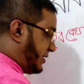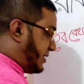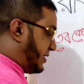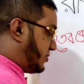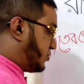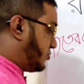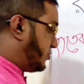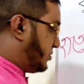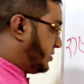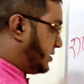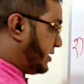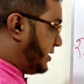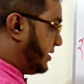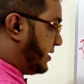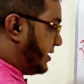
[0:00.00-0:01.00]
এই
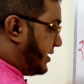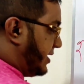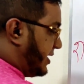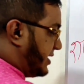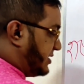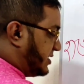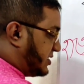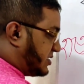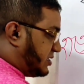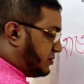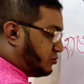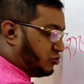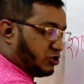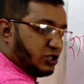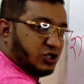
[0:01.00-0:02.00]
ক্ষেত্রটিতে এই যে
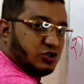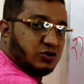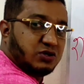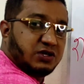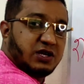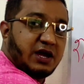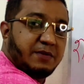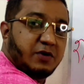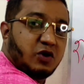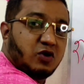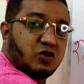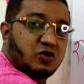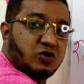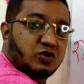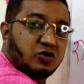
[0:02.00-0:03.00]
ত্রিভুজ চিহ্নটি আমি
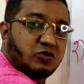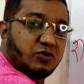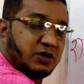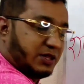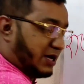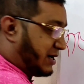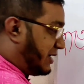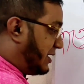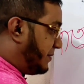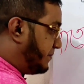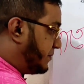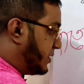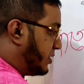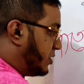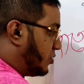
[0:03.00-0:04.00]
অঙ্কন করে দেখালাম
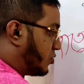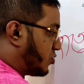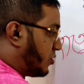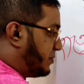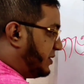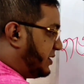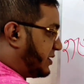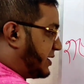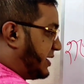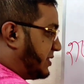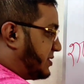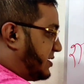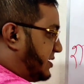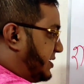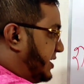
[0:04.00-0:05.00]
রবির
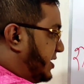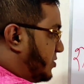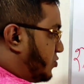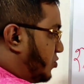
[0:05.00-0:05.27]
ক্ষেত্রে ঠিক